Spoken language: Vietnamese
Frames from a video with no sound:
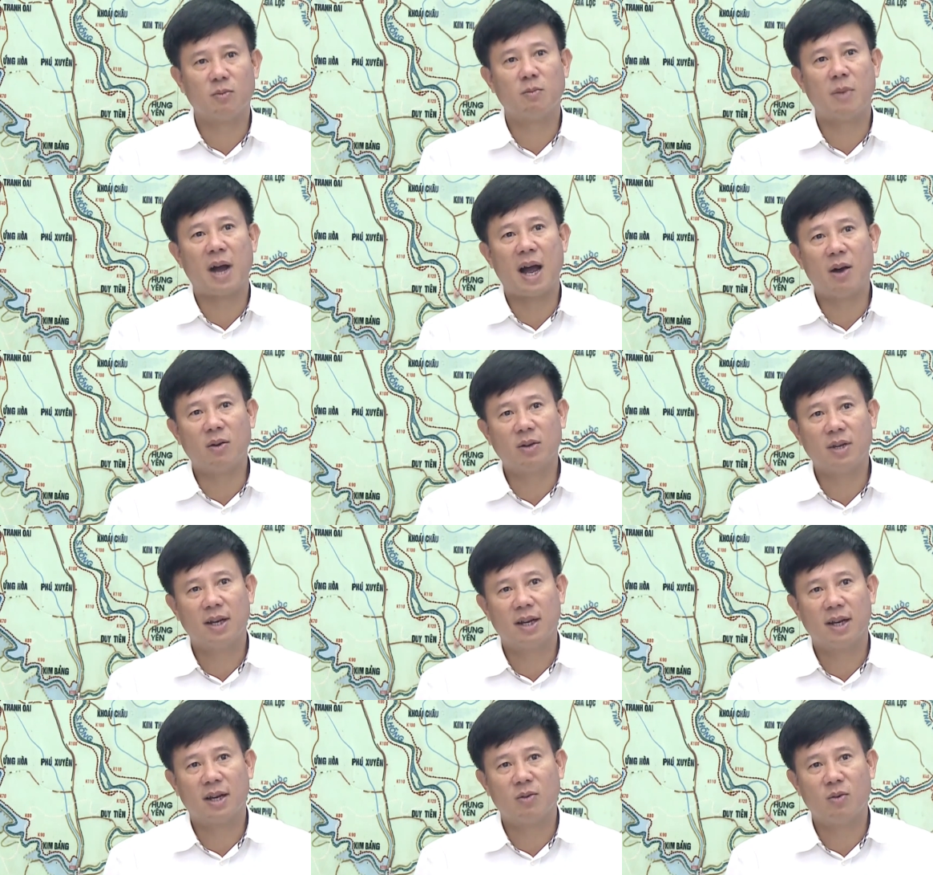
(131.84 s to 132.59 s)
trong
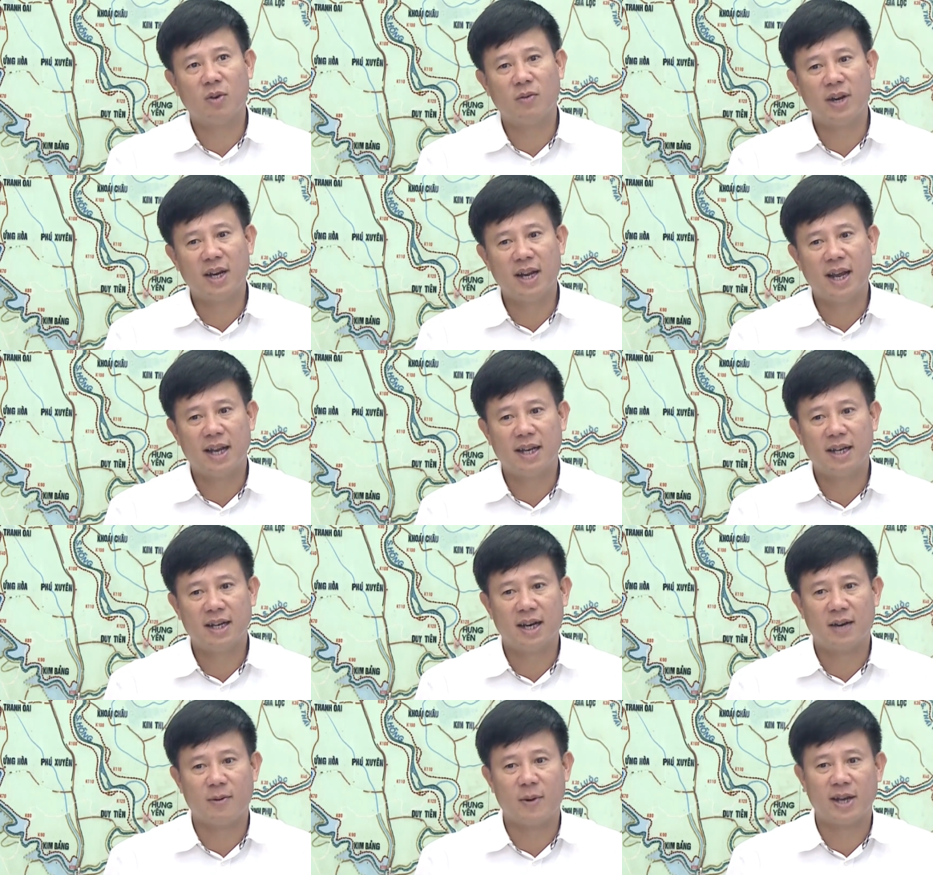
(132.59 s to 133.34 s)
bão thì không có vấn
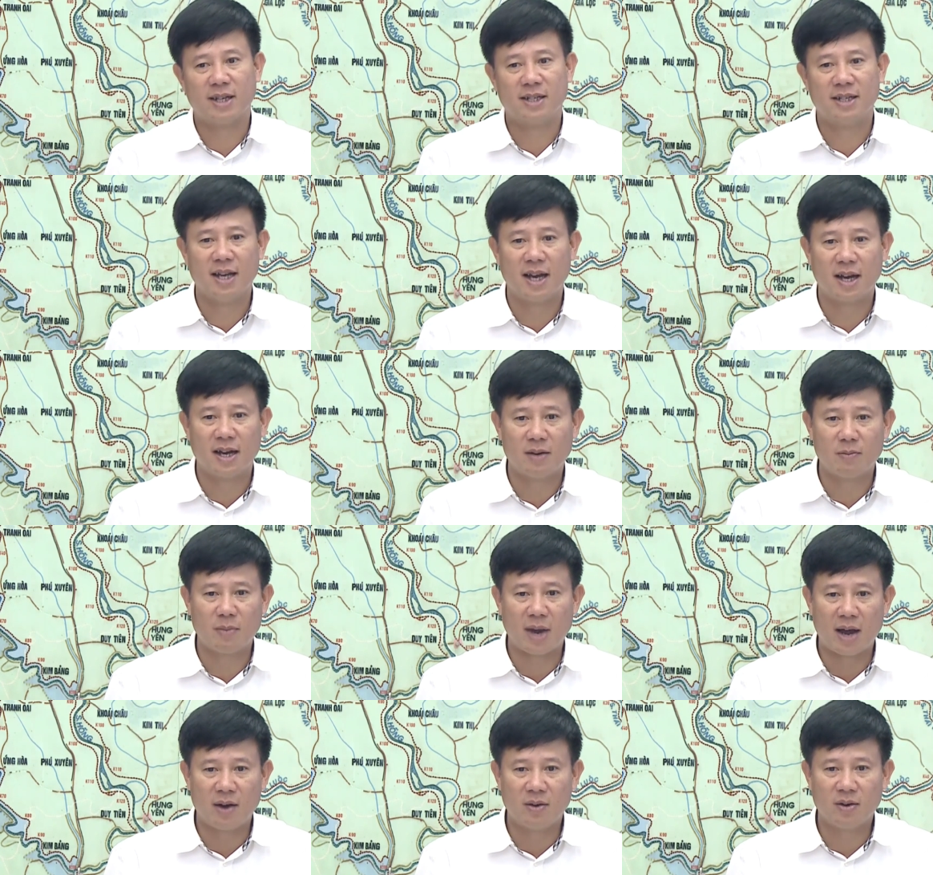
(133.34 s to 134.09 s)
đề, nhưng ở ngoài rìa
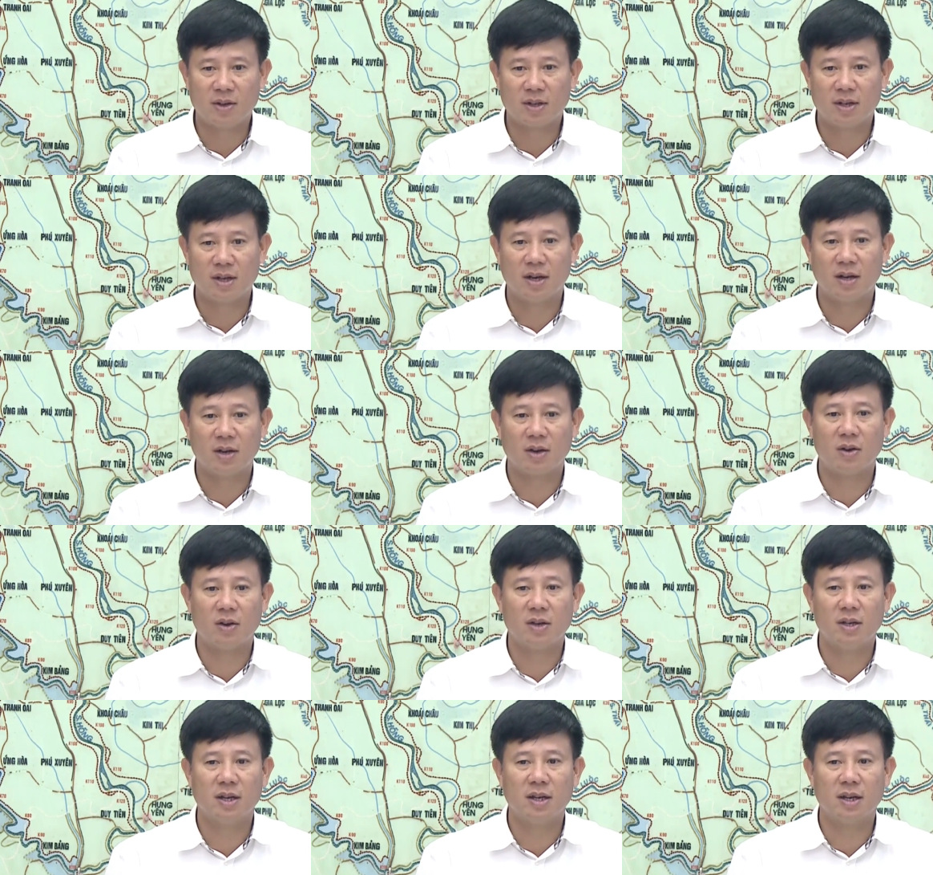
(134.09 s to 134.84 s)
cơn bão
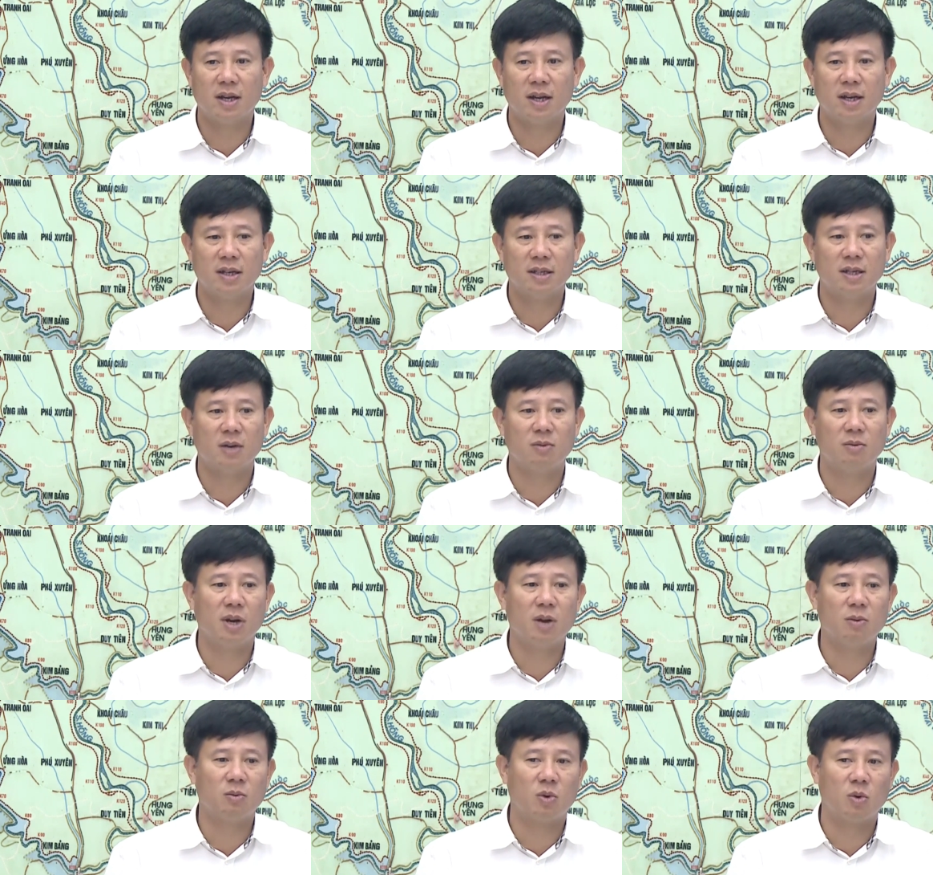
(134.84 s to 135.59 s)
thường có những cái
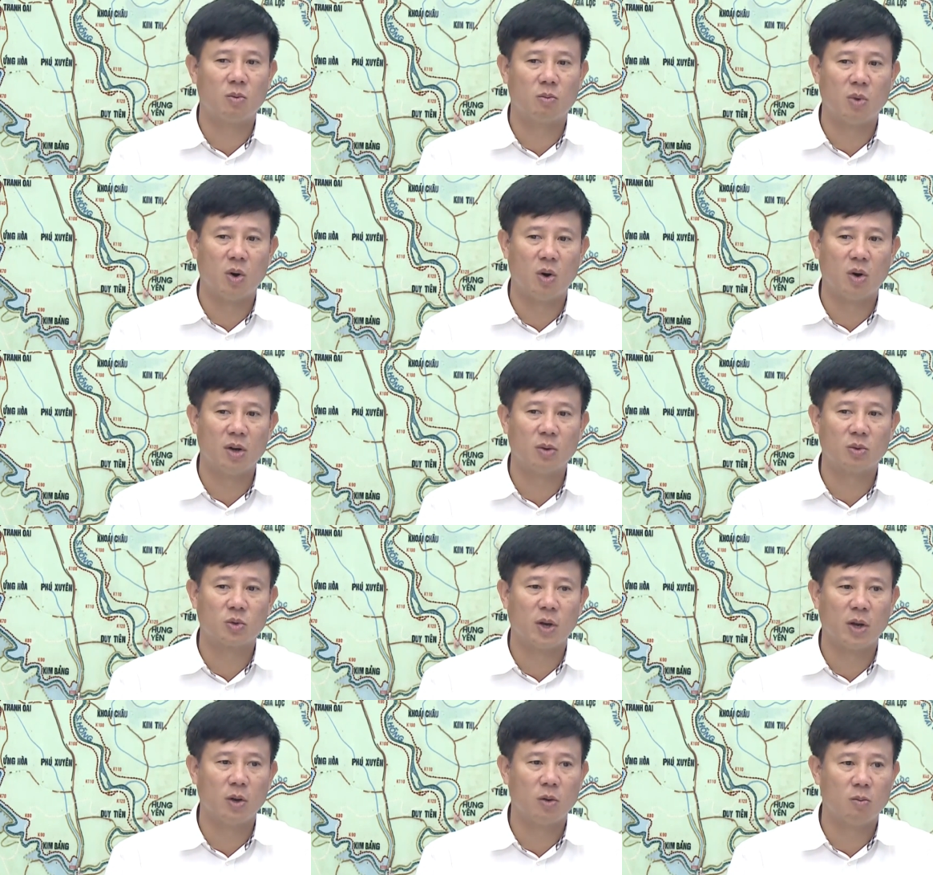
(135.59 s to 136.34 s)
rông lốc cục
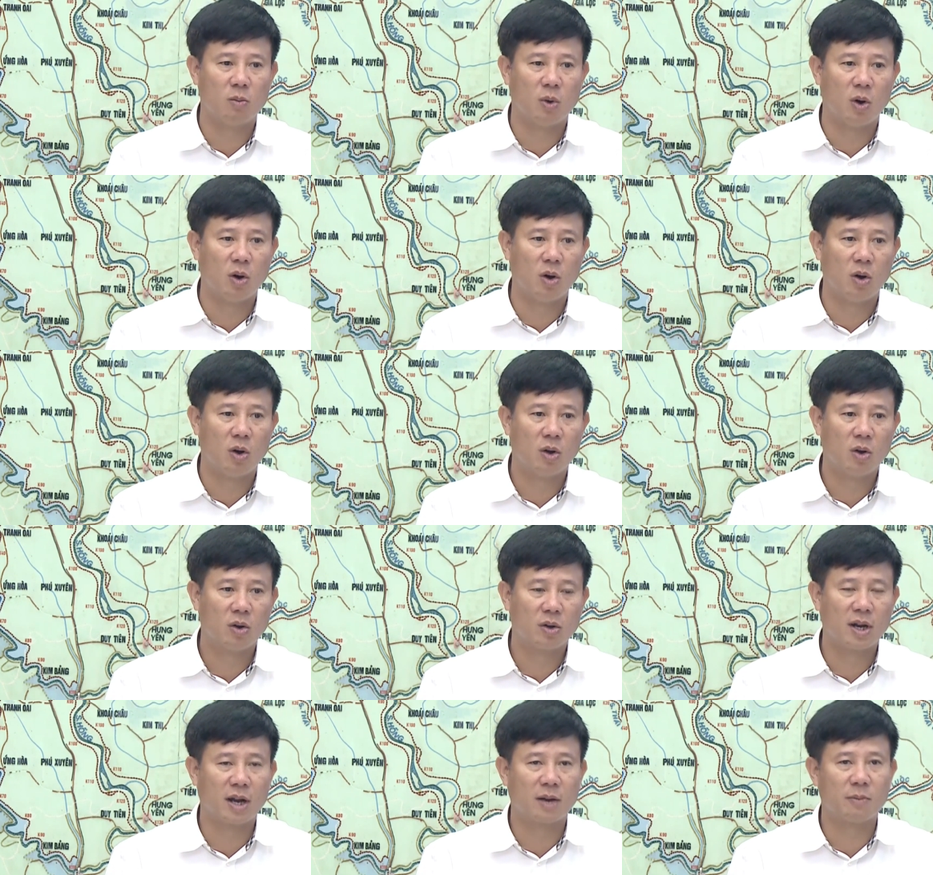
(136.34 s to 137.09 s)
bộ, lốc xoáy cục bộ,
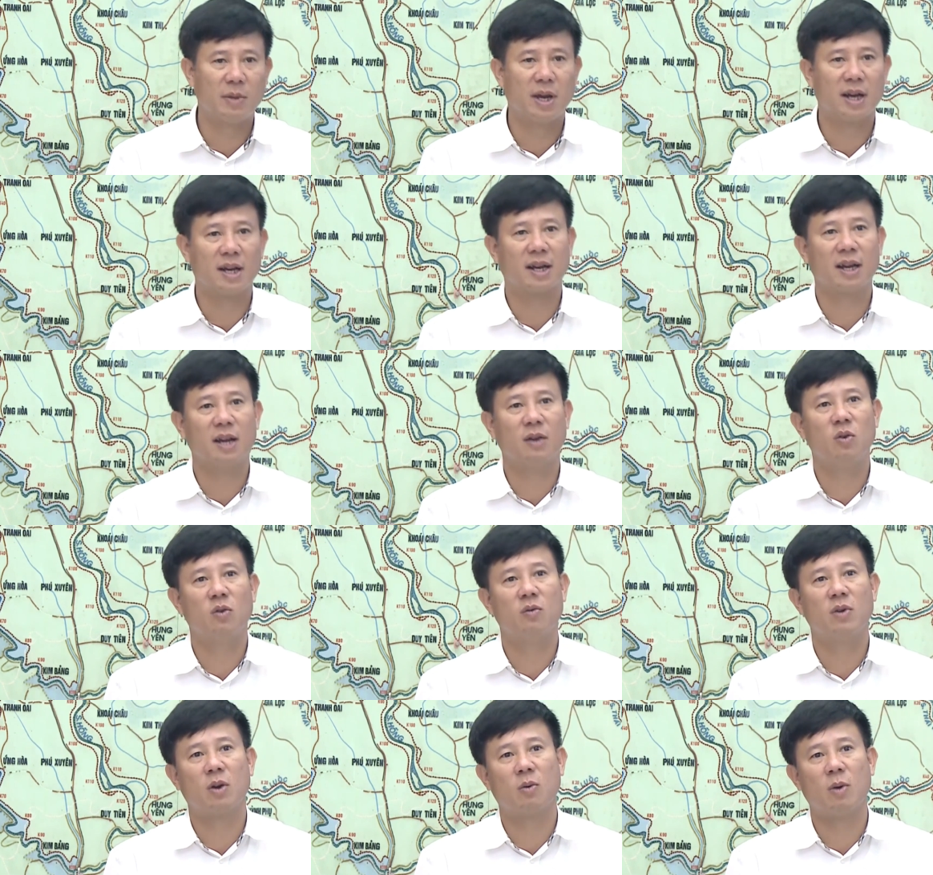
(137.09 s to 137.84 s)
đặc biệt là
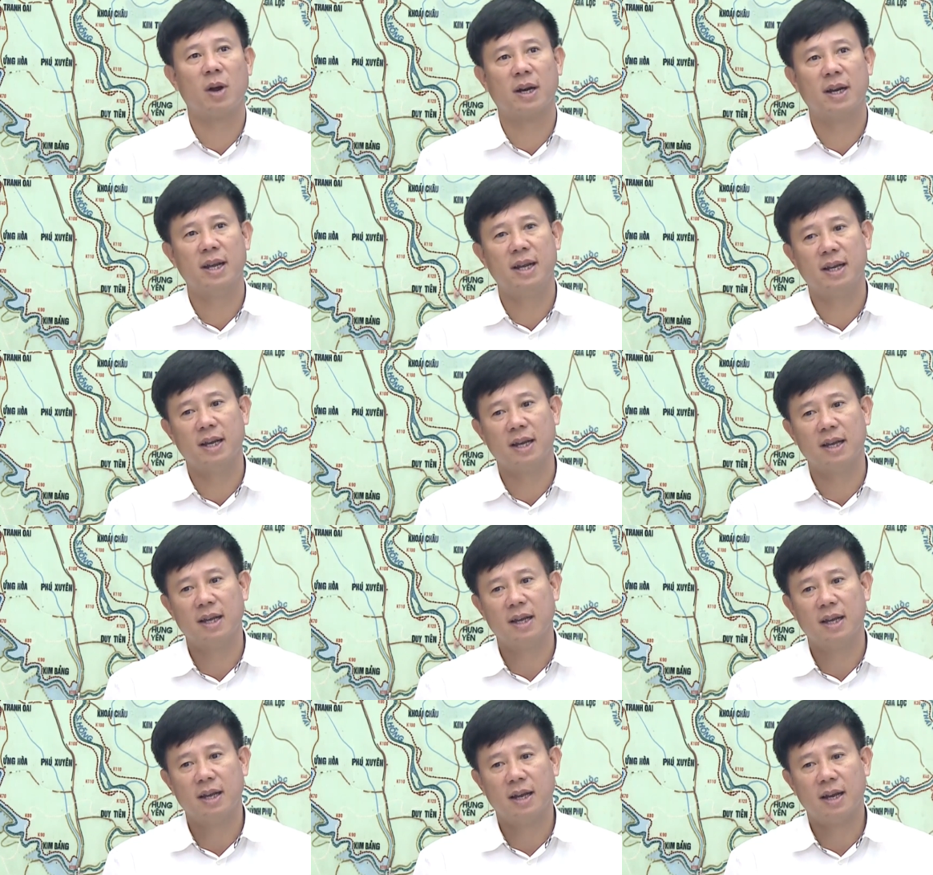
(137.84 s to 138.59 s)
cái khu vực Quảng Ninh
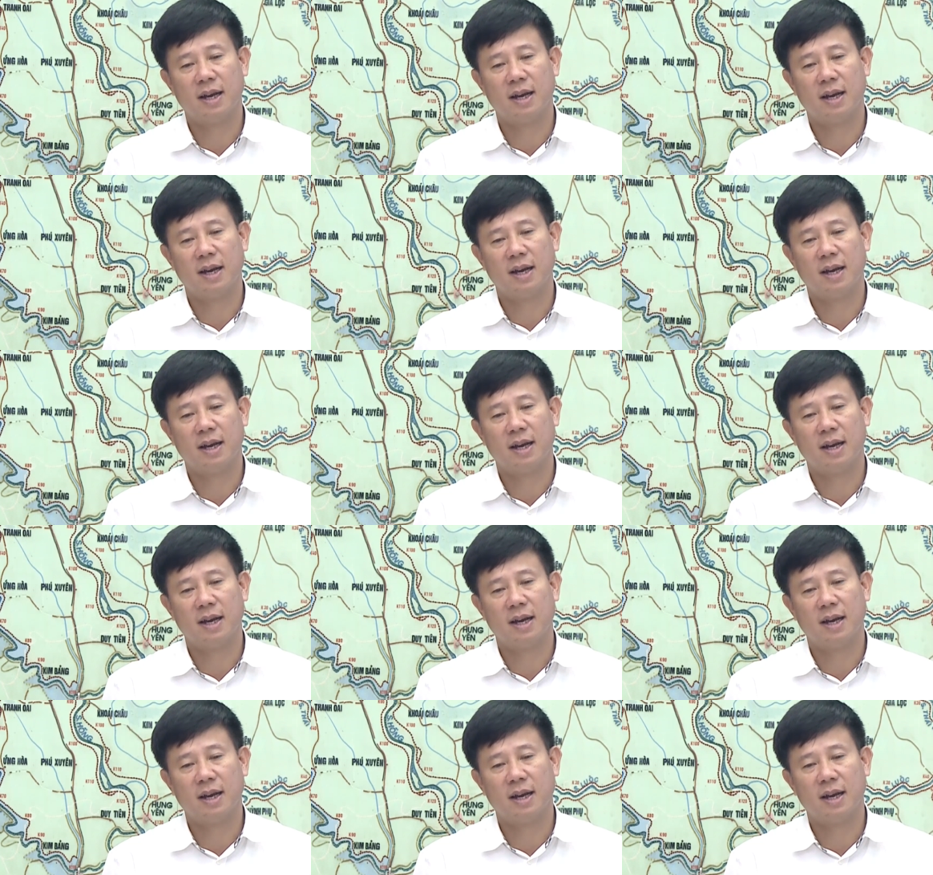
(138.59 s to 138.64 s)
ấy,